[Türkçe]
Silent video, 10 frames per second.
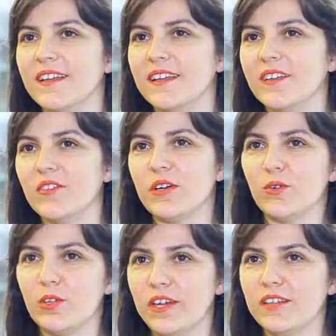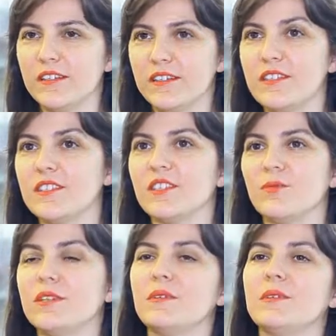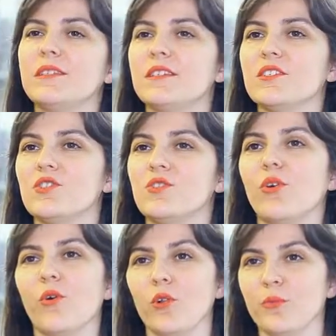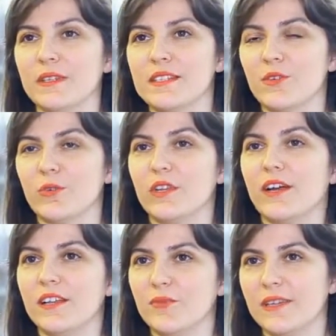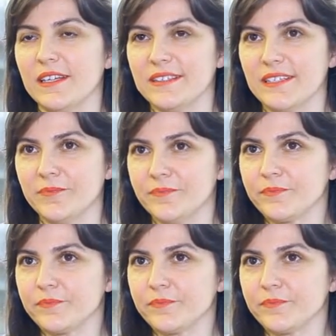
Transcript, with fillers: e, ve olayların içinde birebir yaşıyor olmanız onlarla birlikte